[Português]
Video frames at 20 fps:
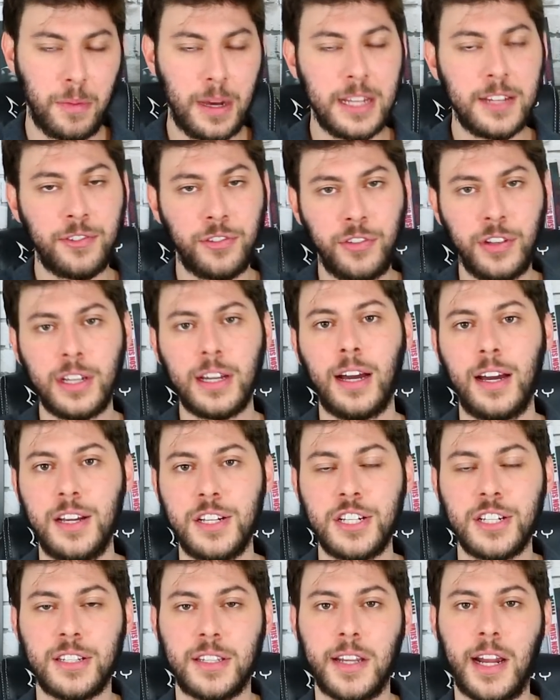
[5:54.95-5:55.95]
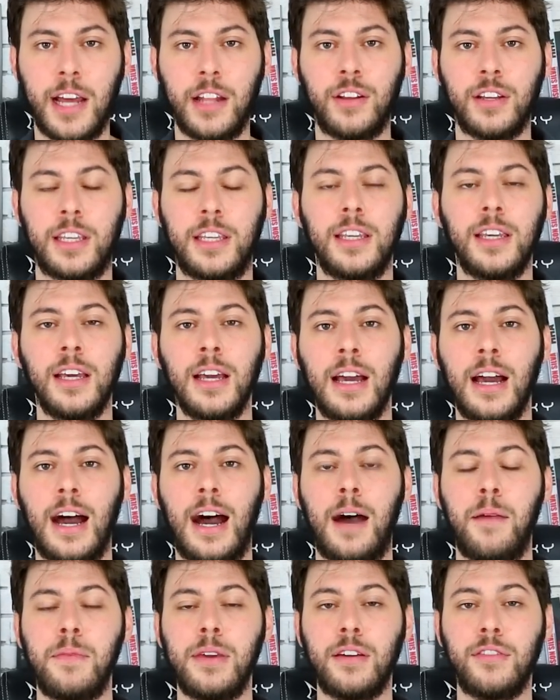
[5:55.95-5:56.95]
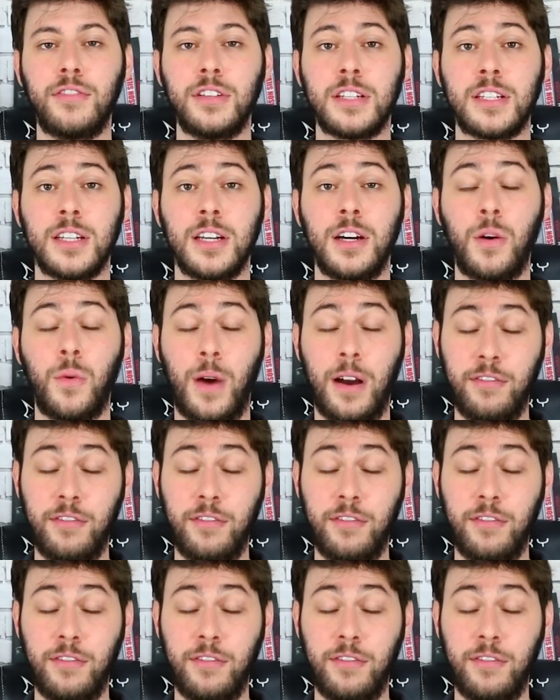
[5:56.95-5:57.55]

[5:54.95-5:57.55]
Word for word: Mas fica registrado aqui a minha visão,